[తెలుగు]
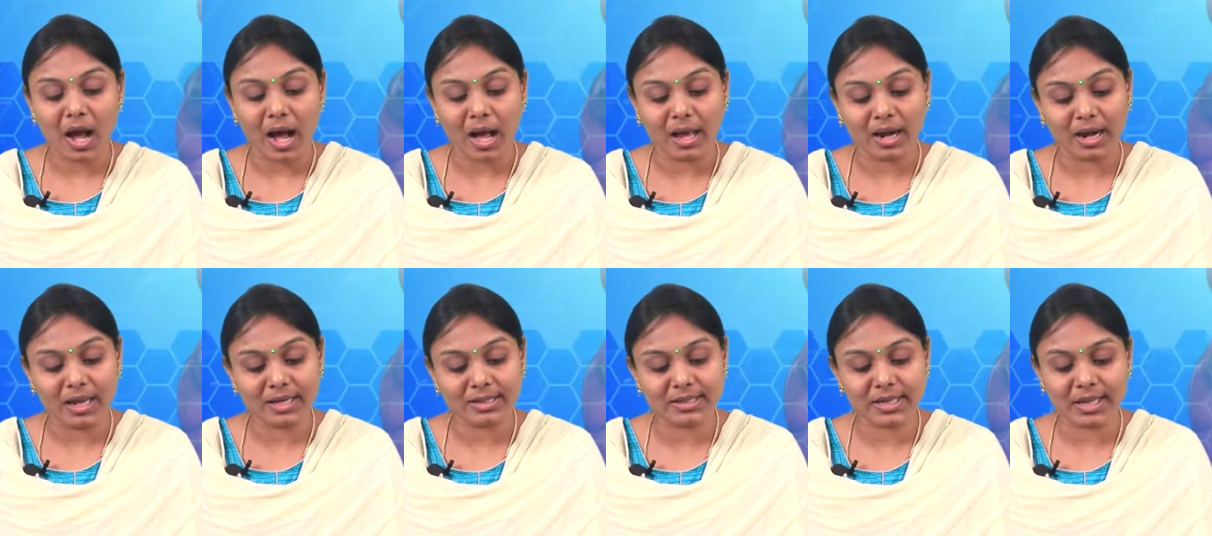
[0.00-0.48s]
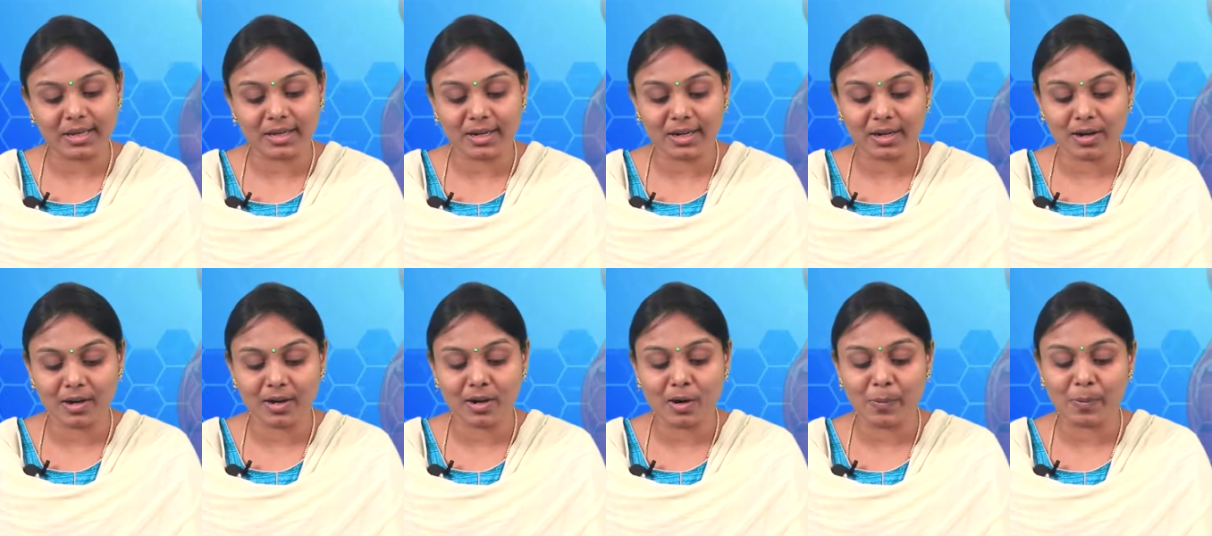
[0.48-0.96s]
అలా
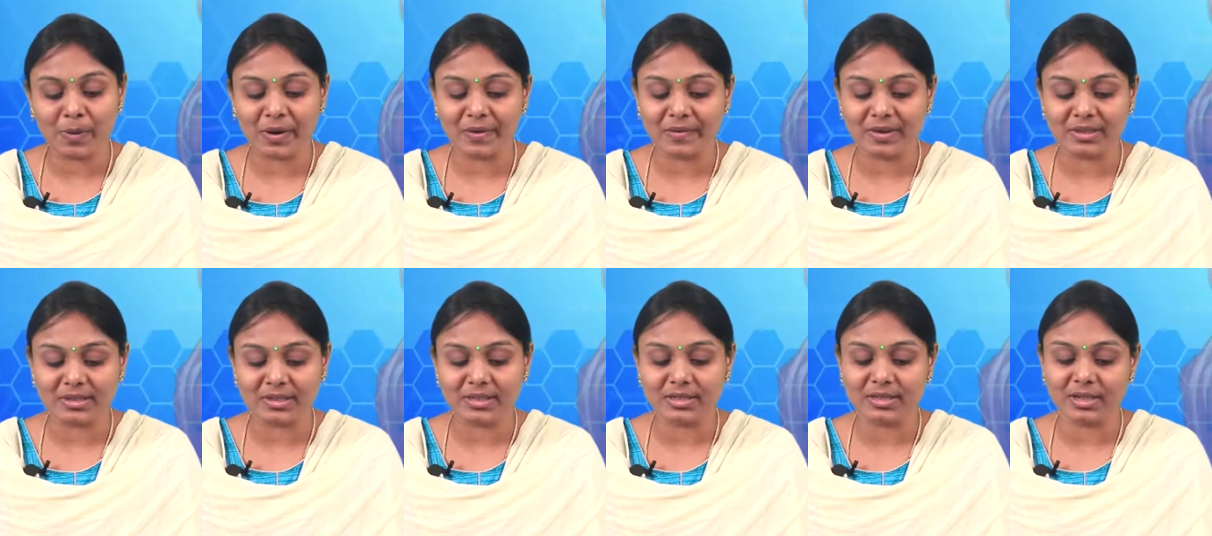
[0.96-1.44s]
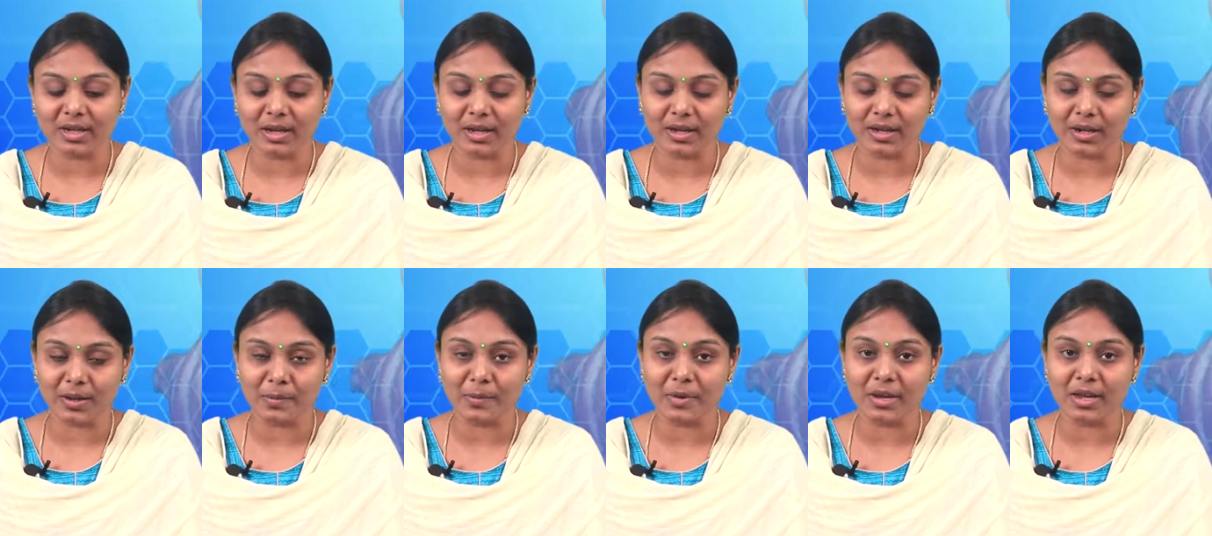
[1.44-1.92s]
శరీరంలో ప్రవేశించిన
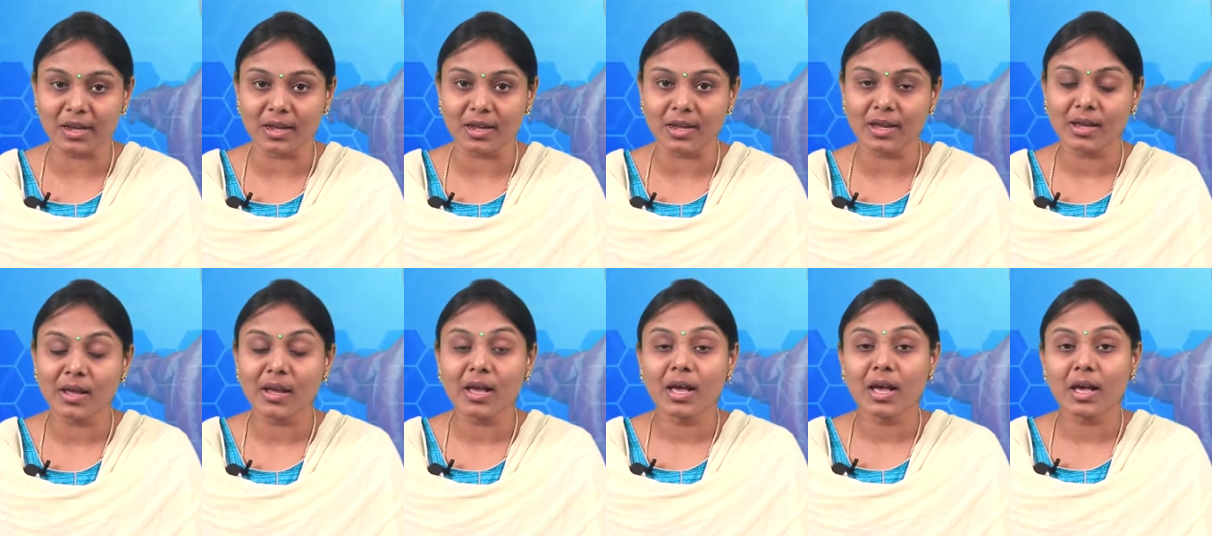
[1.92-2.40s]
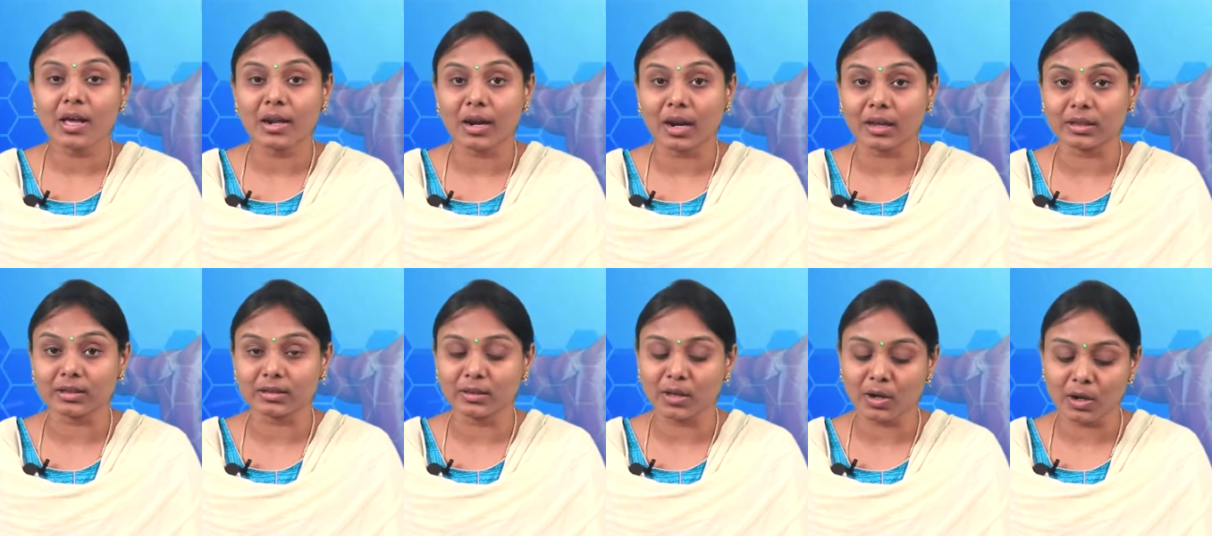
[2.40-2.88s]
క్రిమి
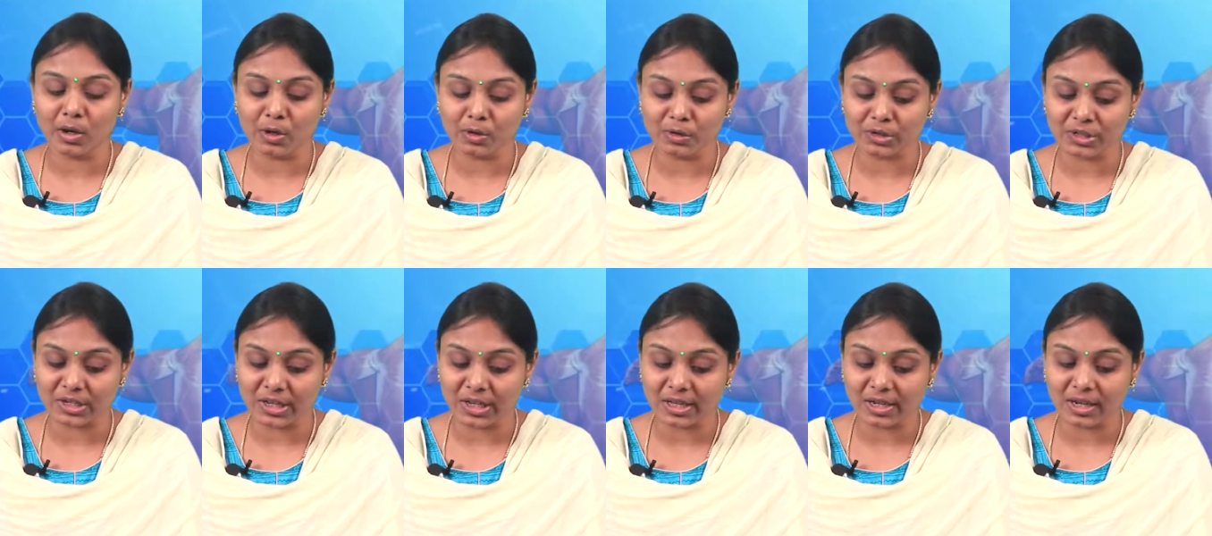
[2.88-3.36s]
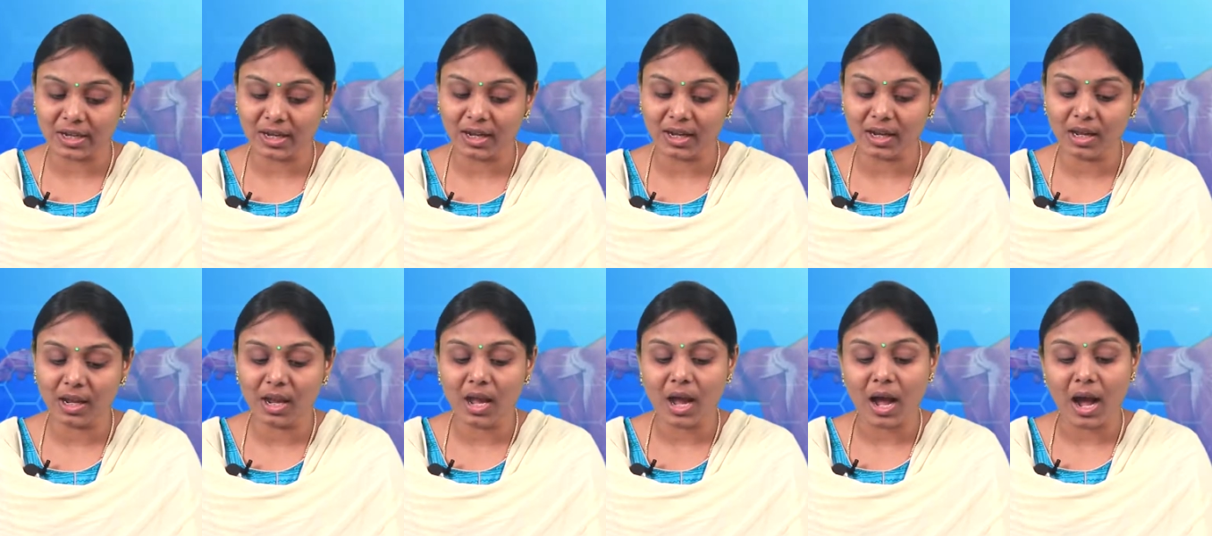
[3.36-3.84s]
రక్తంలో చేరి
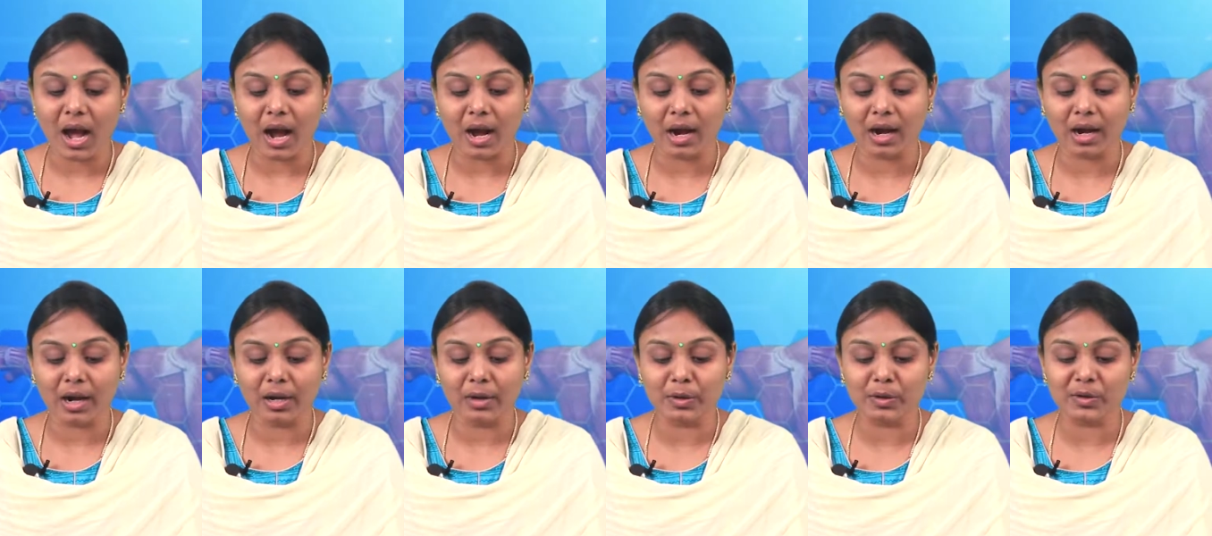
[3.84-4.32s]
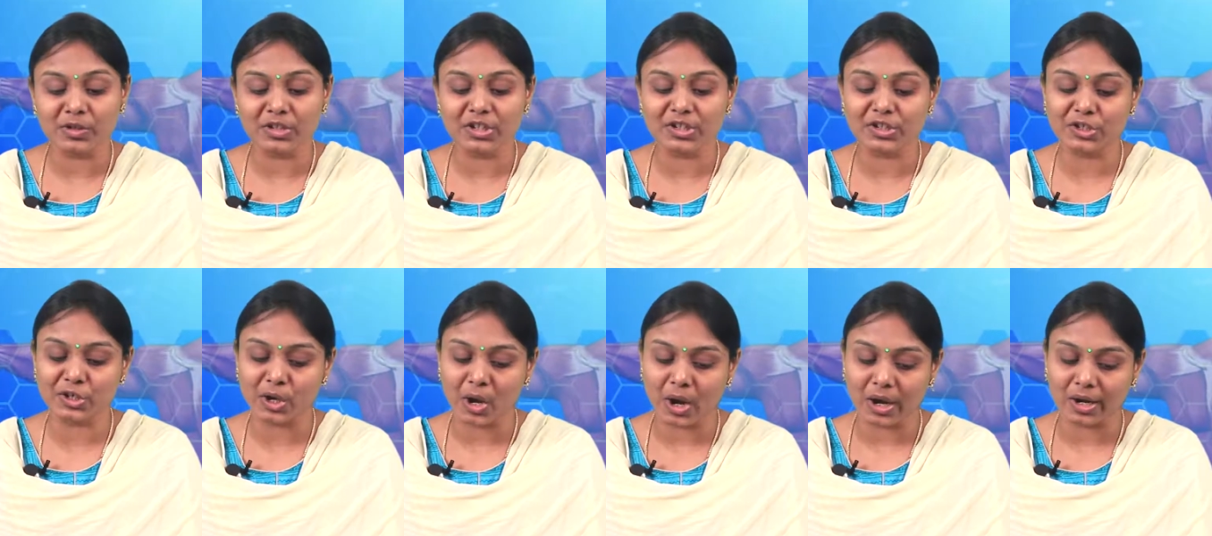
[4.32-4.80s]
అక్కడి నుంచి
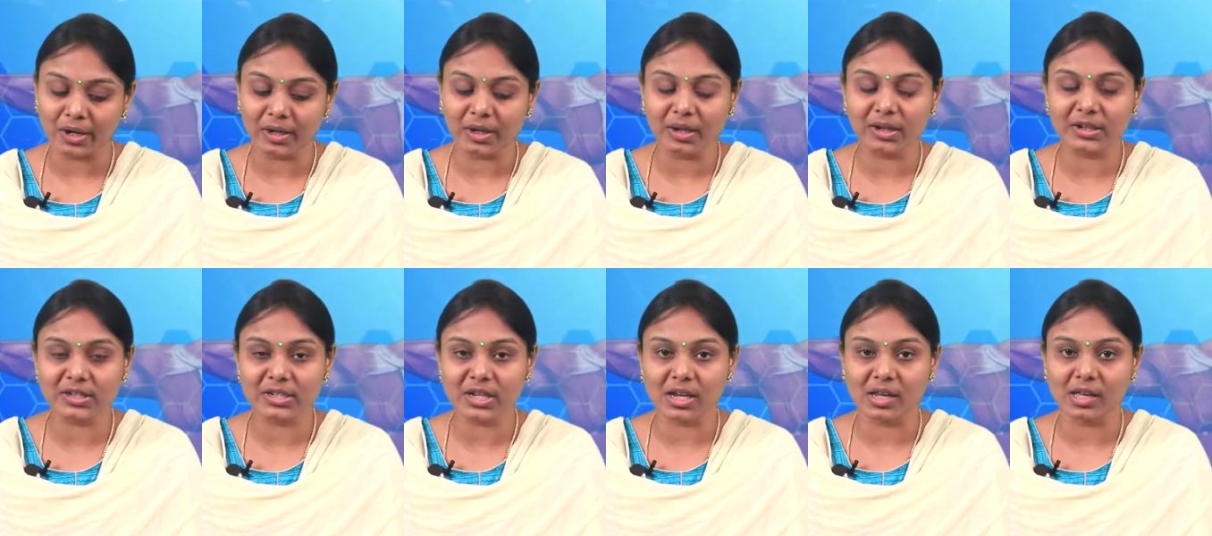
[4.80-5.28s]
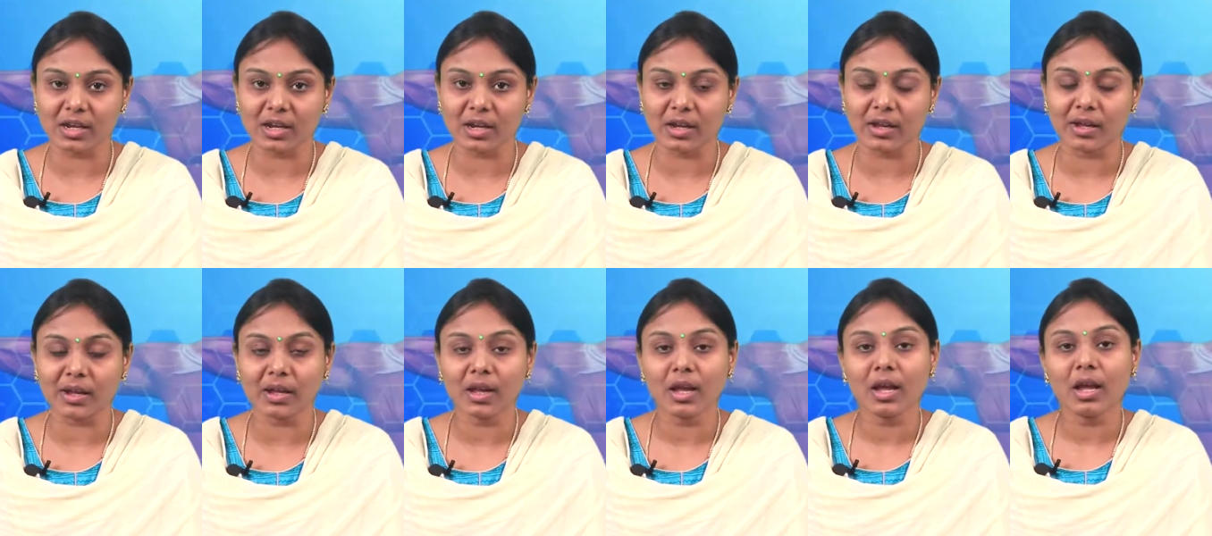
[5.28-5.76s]
జాయింట్కి చేరి